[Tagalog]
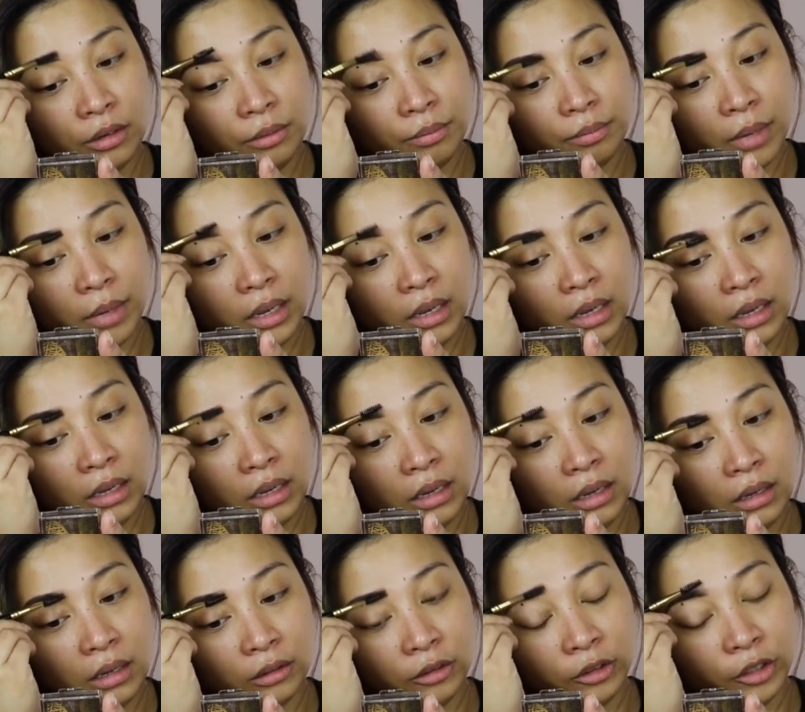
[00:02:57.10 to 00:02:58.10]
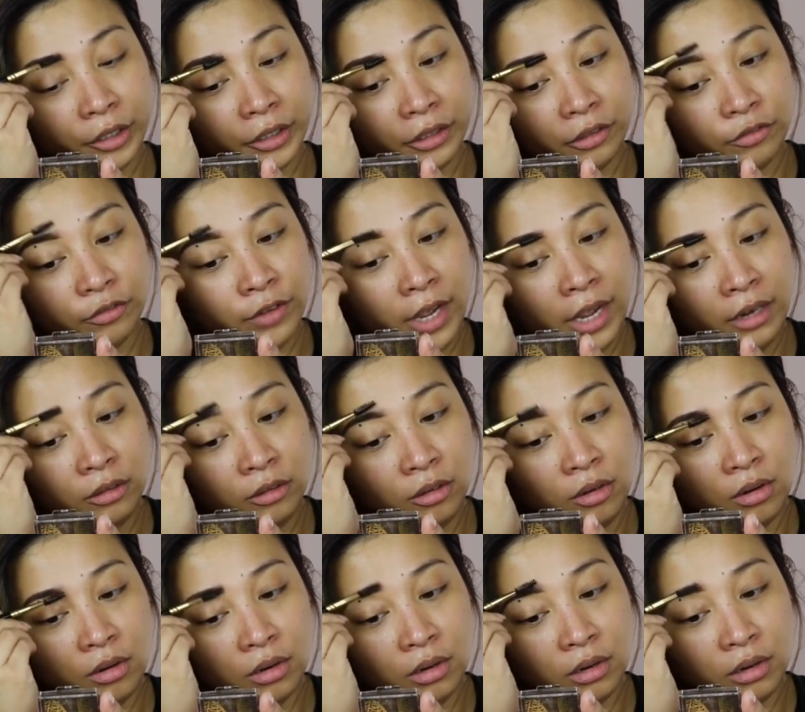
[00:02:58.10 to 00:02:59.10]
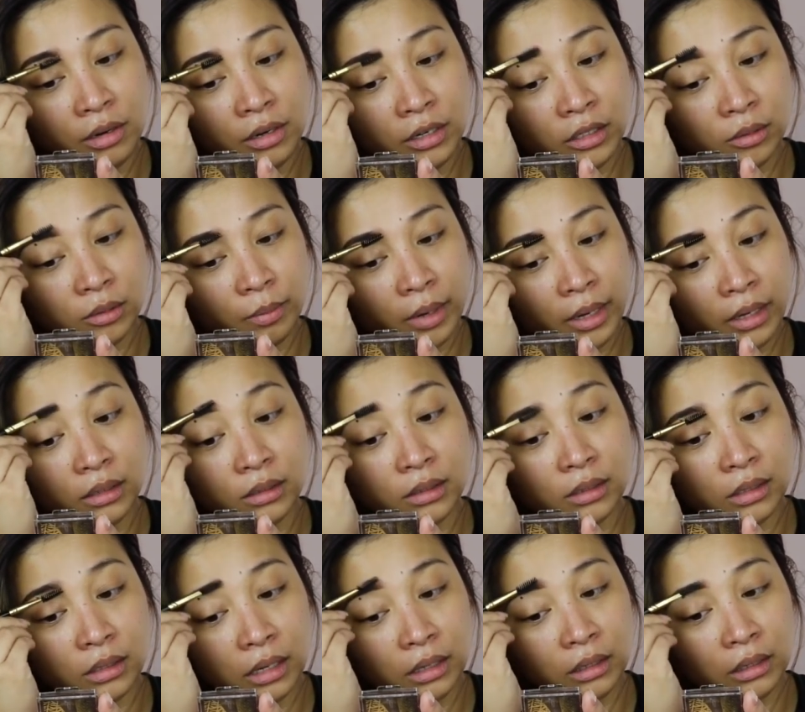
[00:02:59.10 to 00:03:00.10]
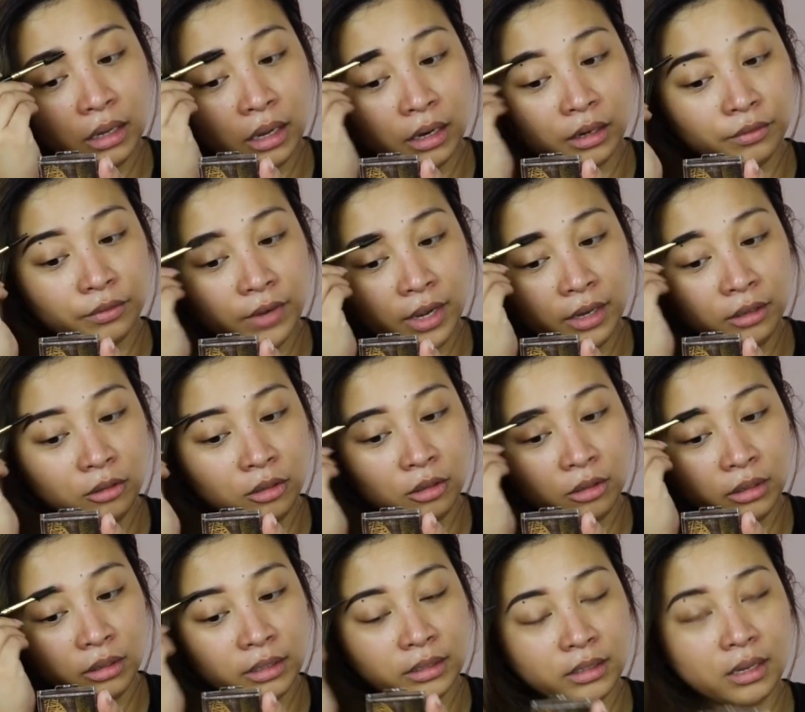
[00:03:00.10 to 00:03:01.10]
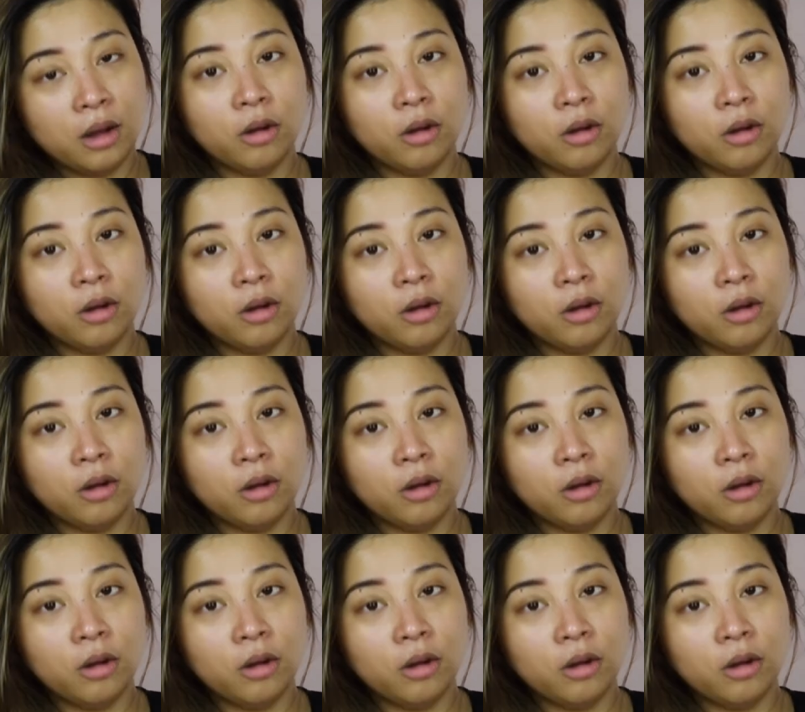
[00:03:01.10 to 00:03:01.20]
May tart vendors, may skincare vendors.